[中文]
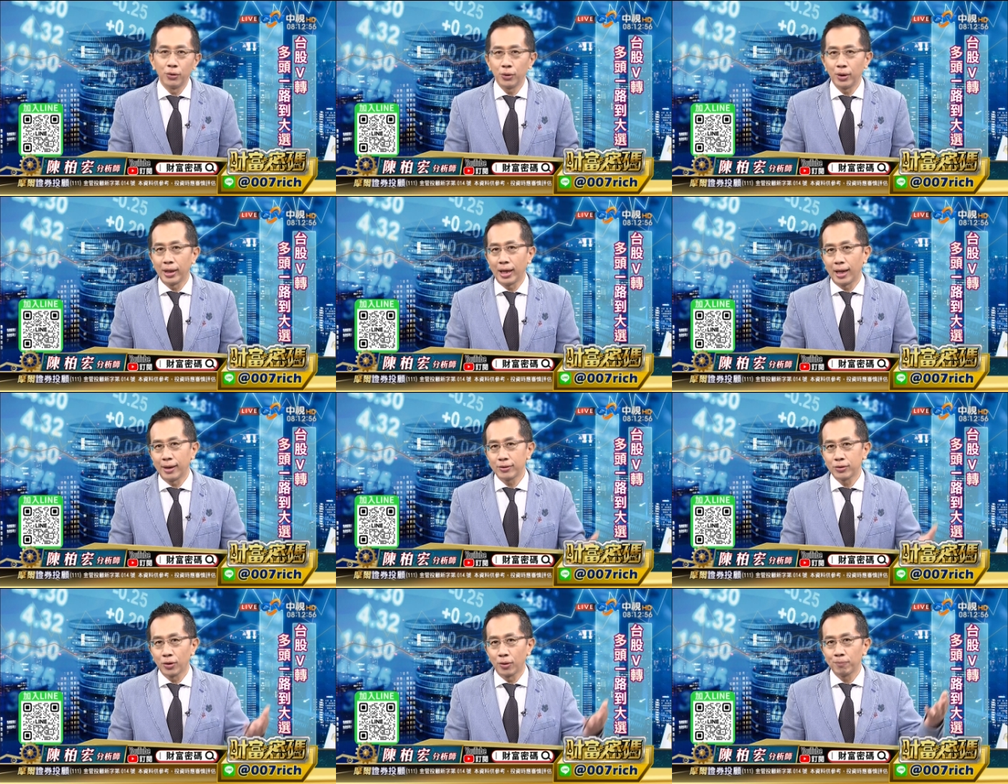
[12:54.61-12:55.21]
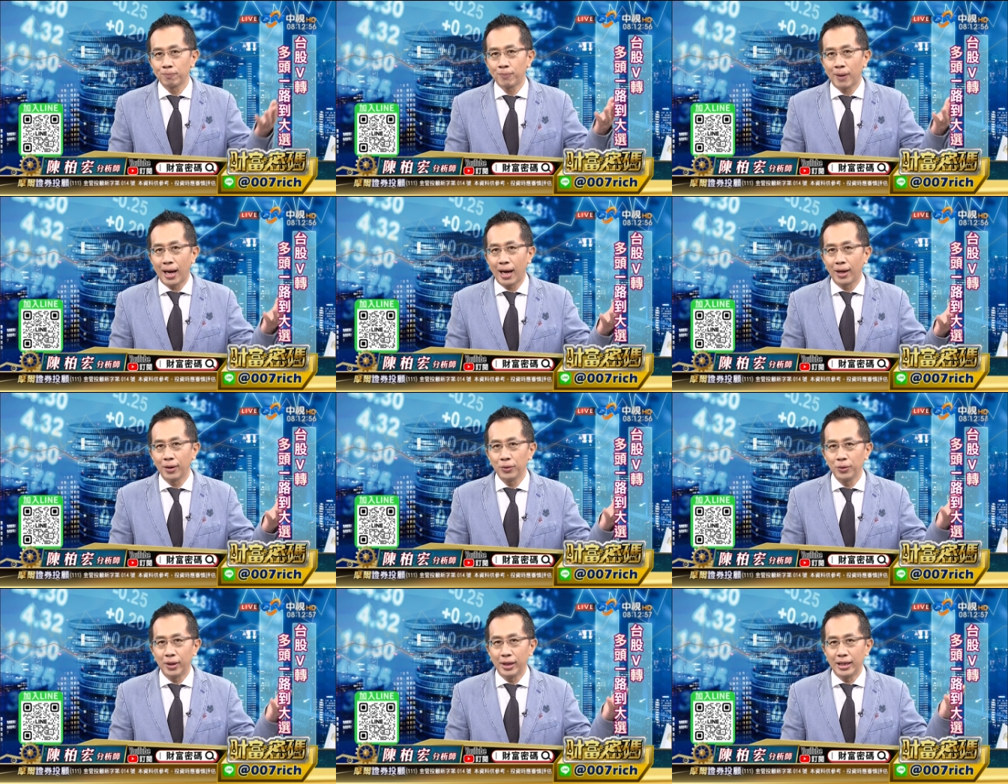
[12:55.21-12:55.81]
原来从
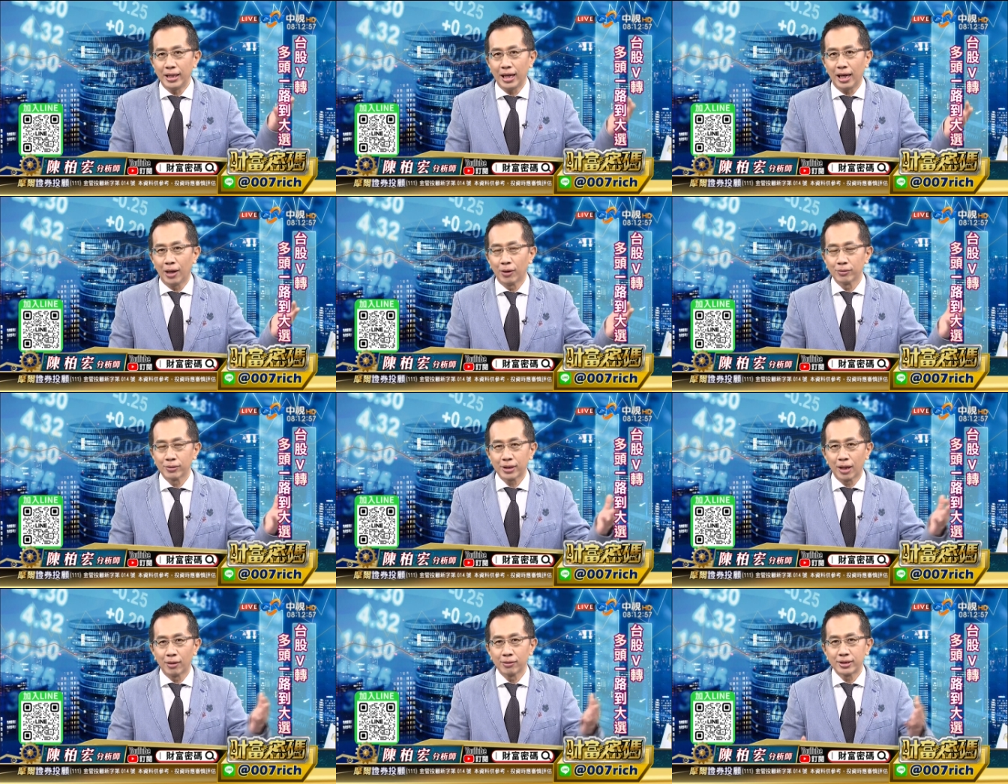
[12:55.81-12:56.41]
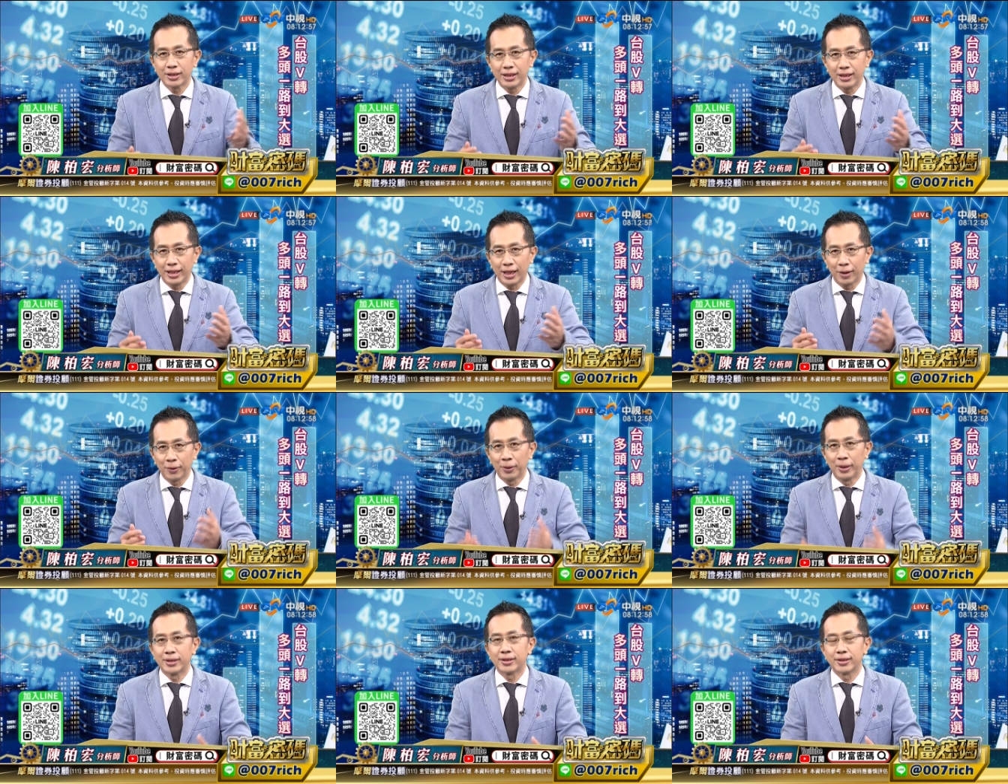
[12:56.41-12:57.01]
八月一号到今
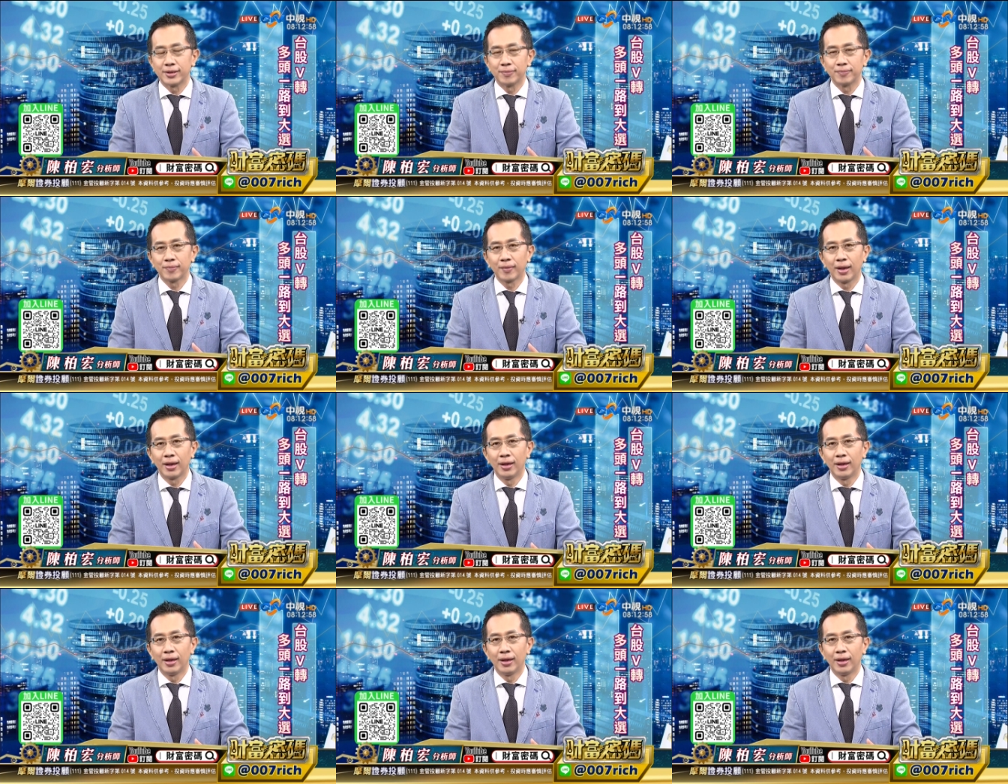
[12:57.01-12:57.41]
天为止，